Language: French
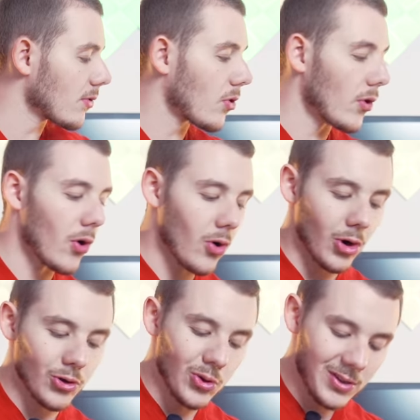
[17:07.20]
Sauf qu'on a
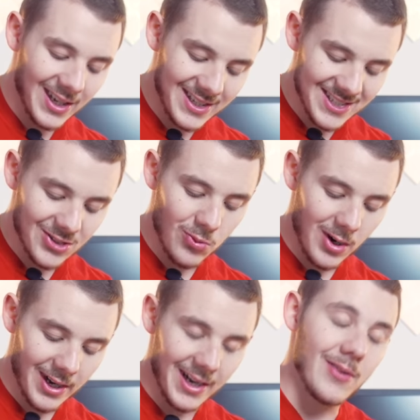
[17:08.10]
encore d'autres
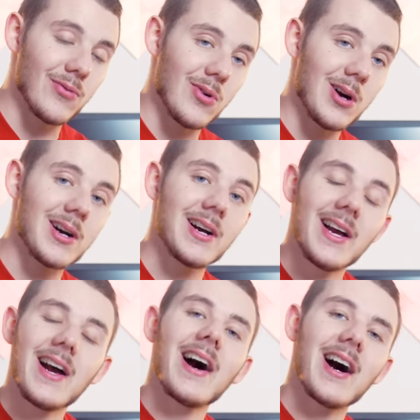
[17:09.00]
accessoires à voir
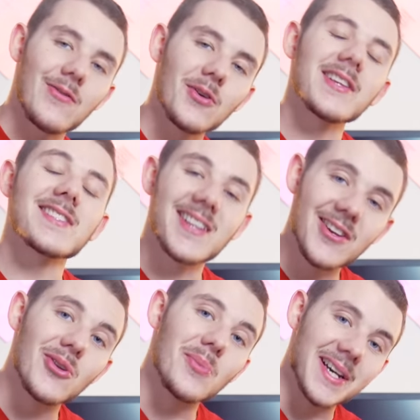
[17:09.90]
avant
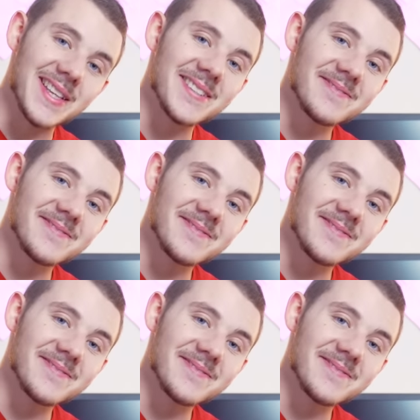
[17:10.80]
d'installer le Mac.